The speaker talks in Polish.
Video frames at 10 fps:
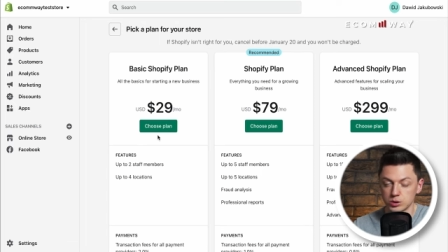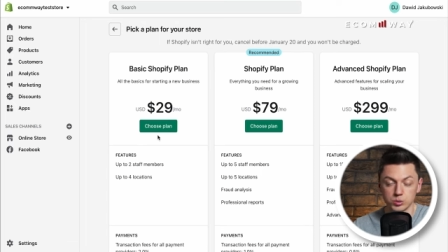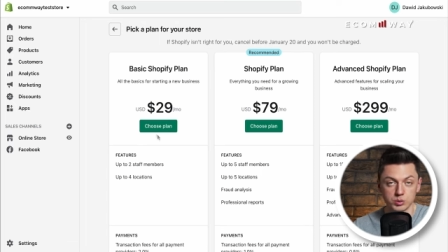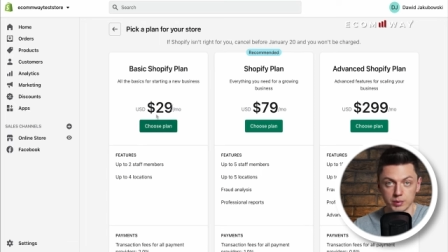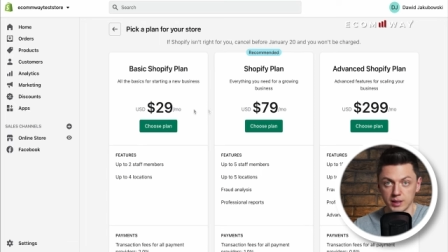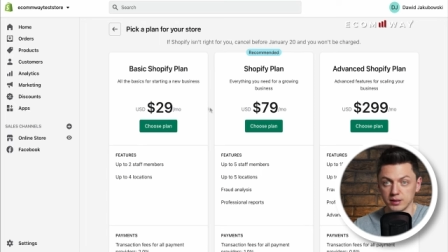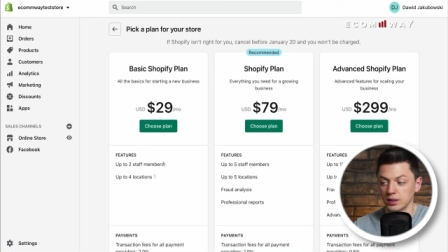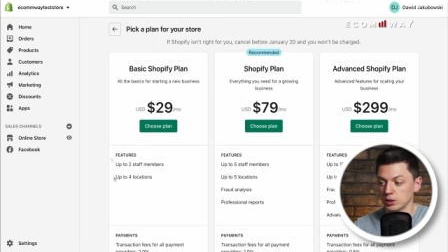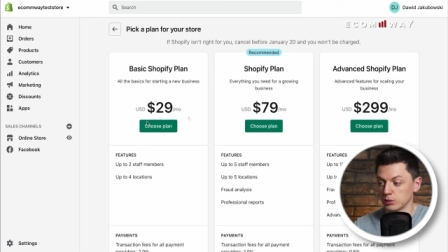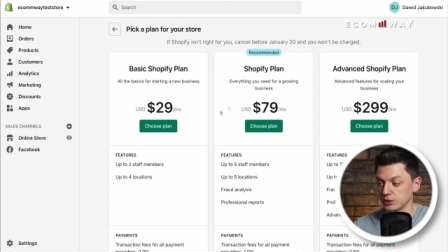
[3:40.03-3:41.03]
choose plan,
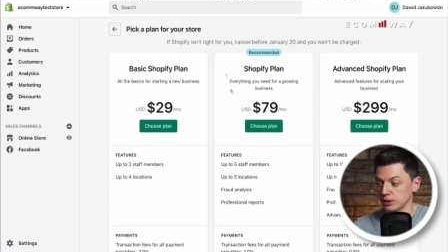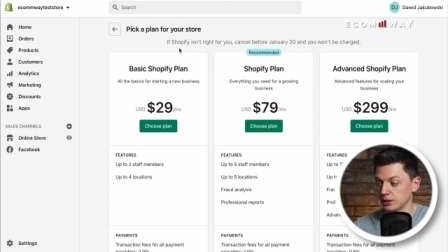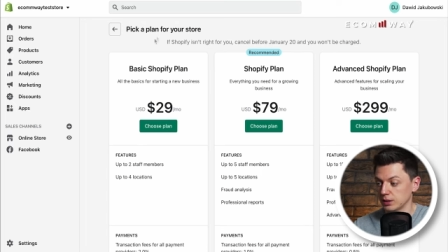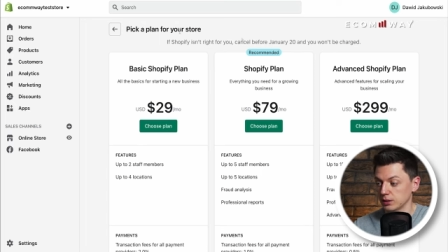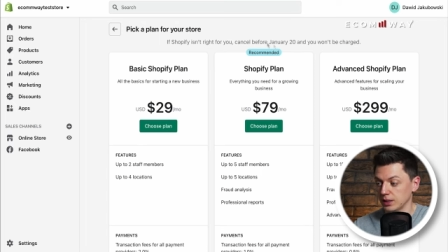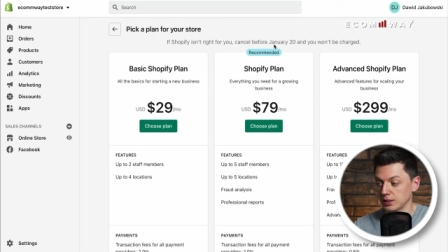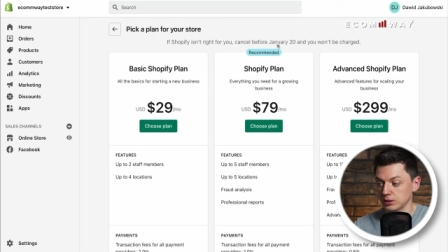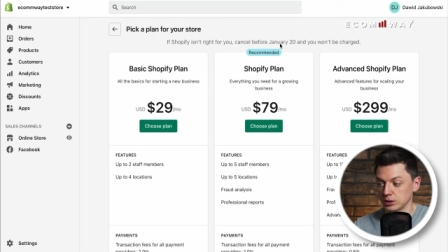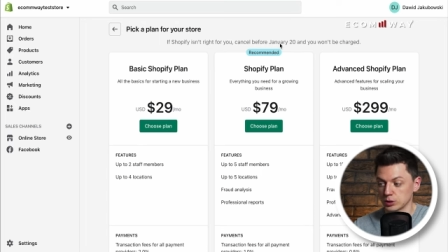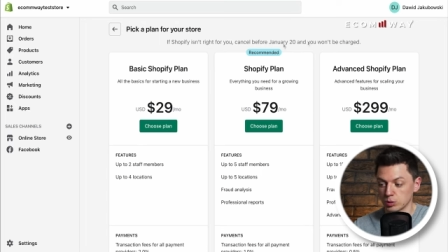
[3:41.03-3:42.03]
to wtedy ten trial
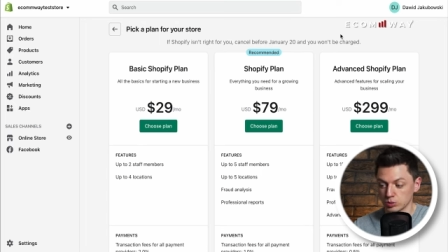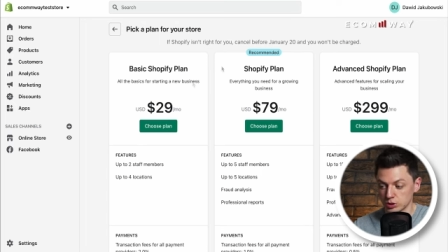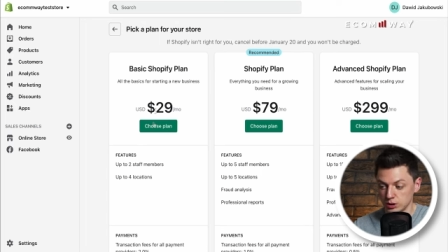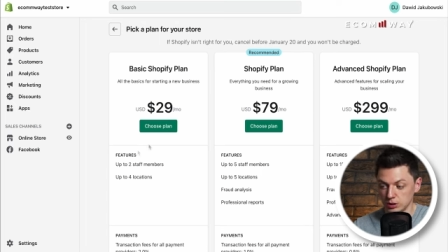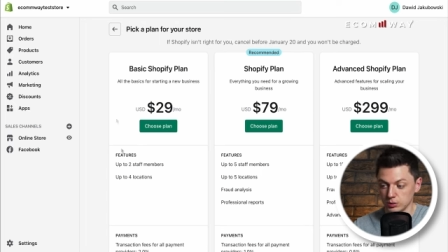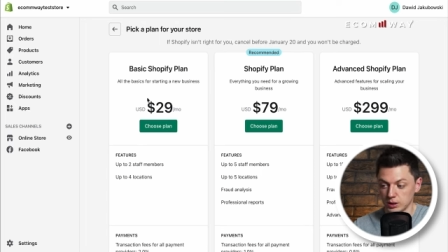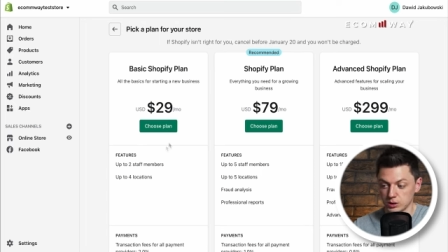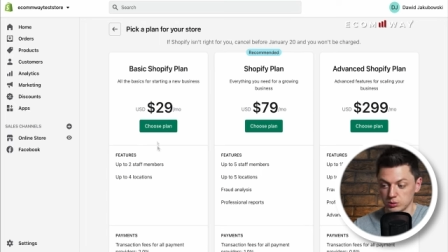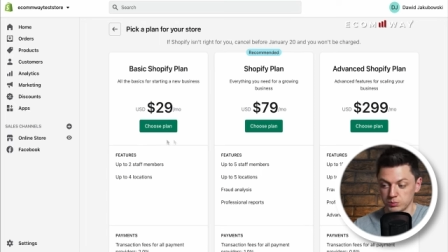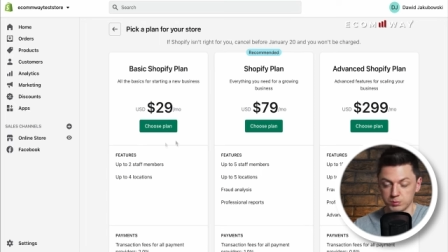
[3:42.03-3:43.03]
się skończy i od
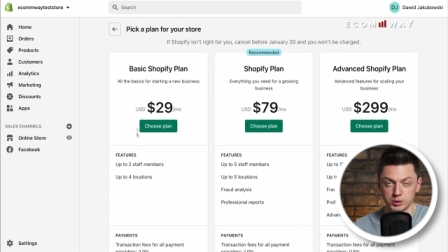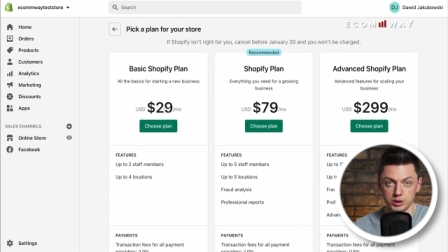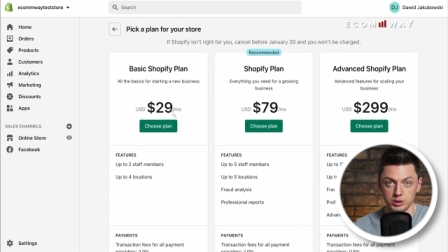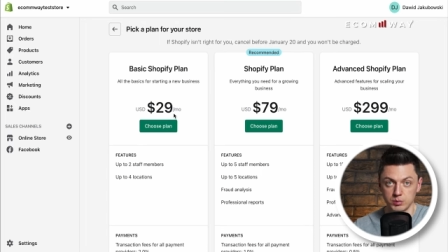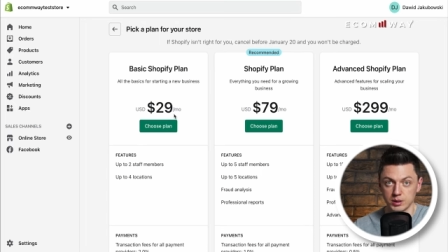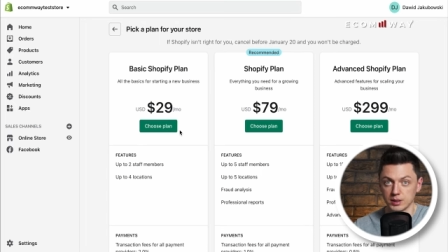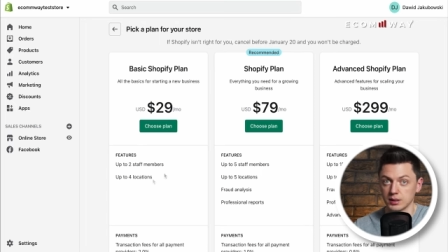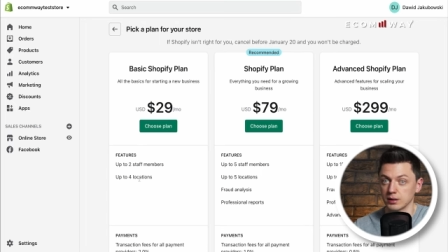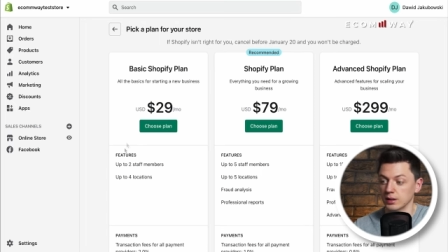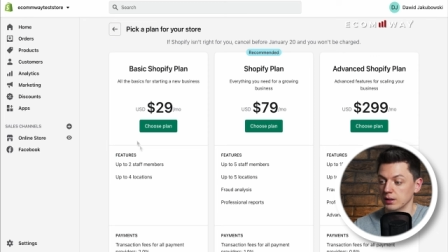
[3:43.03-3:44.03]
razu przejdziemy na
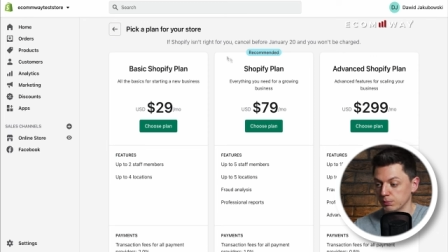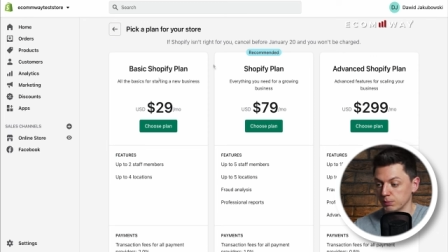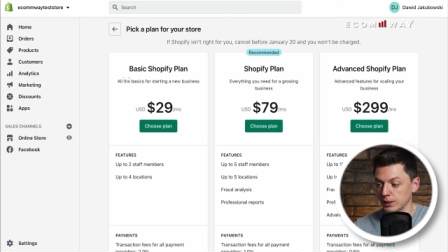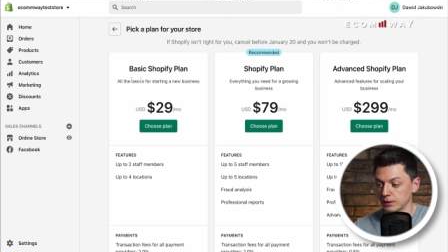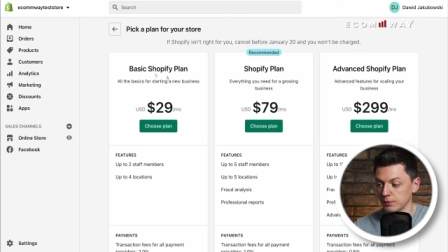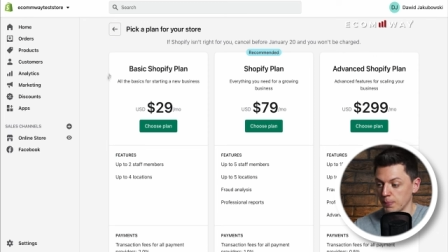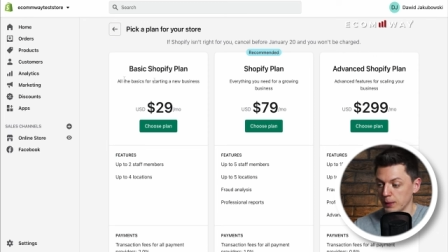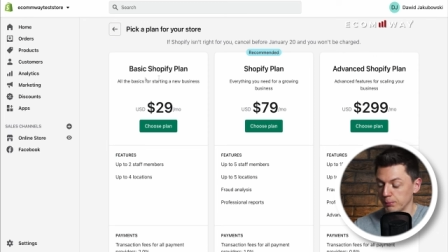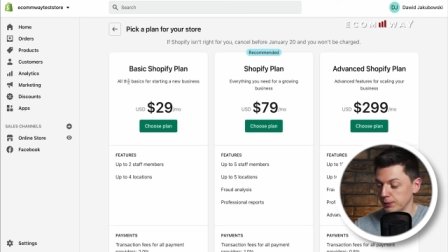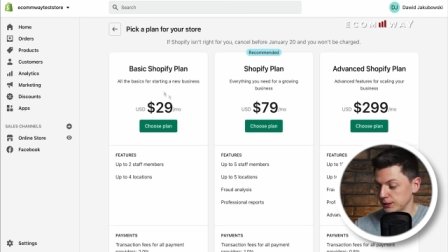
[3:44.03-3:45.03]
ten plan
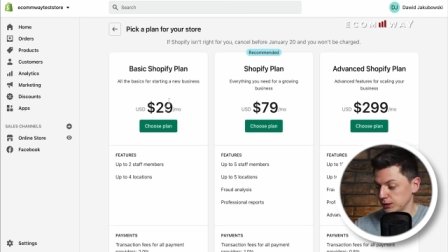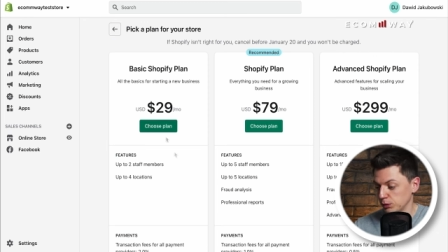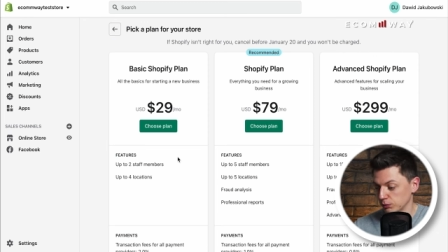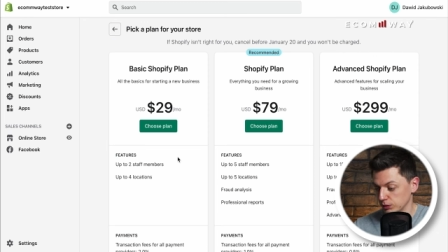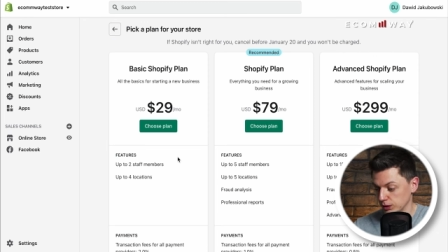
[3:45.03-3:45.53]
basicowy.